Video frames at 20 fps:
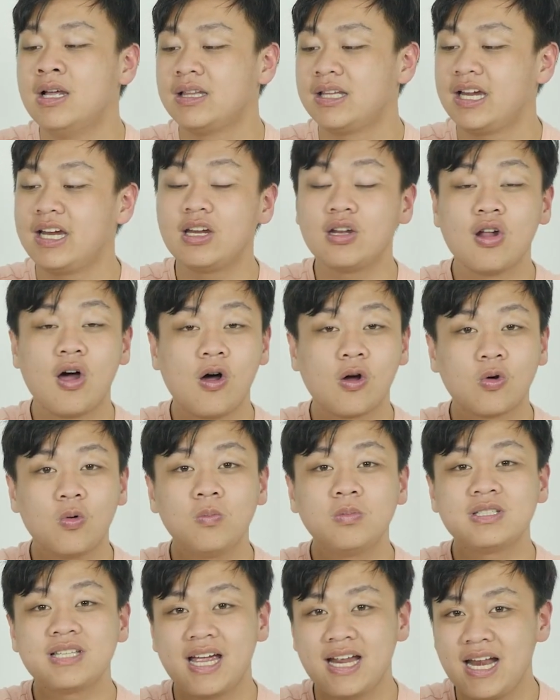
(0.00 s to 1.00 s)
thế nên đó
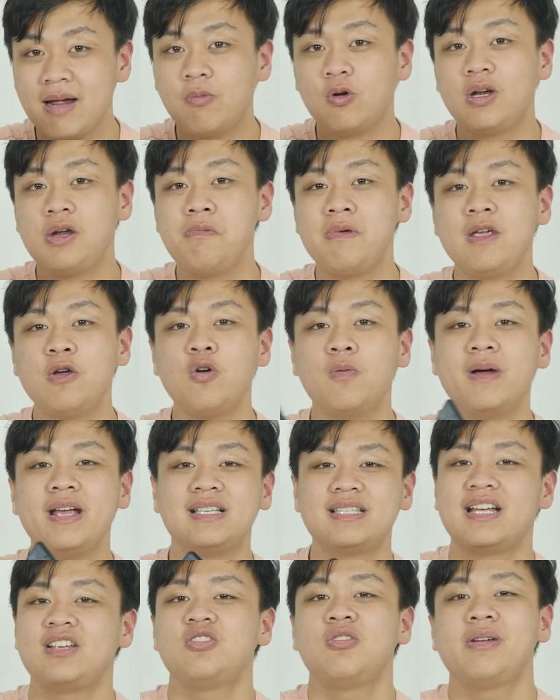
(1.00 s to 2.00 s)
cũng sẽ là một lưu ý của mình
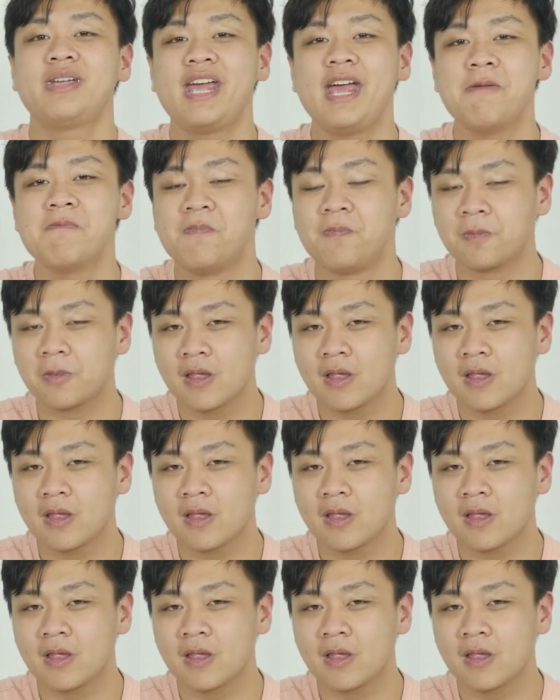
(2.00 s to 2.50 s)
dành cho anh em.